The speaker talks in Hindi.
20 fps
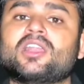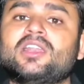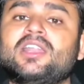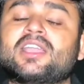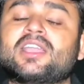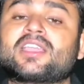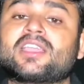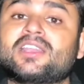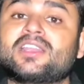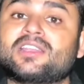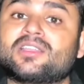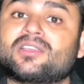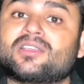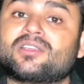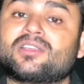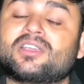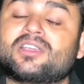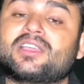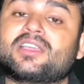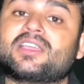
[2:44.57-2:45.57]
लेकिन
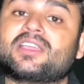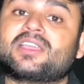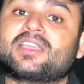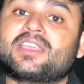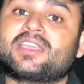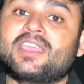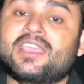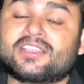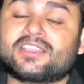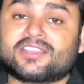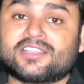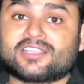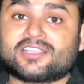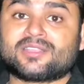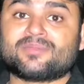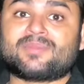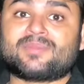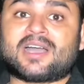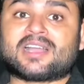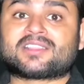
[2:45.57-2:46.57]
एक दिन
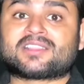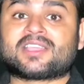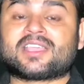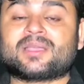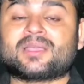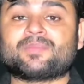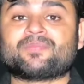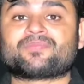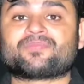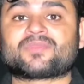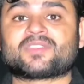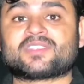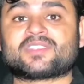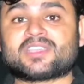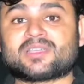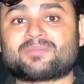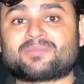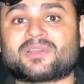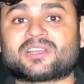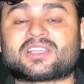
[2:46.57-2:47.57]
की बात है
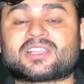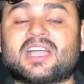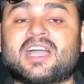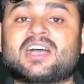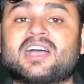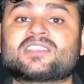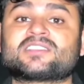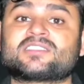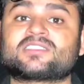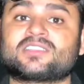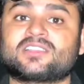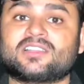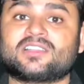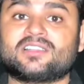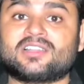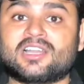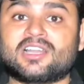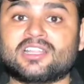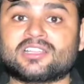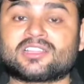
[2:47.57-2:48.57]
जयप्रकाश
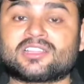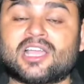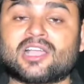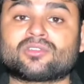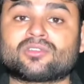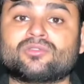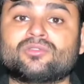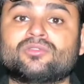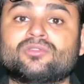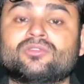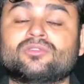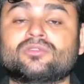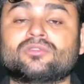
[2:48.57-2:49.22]
ललिता को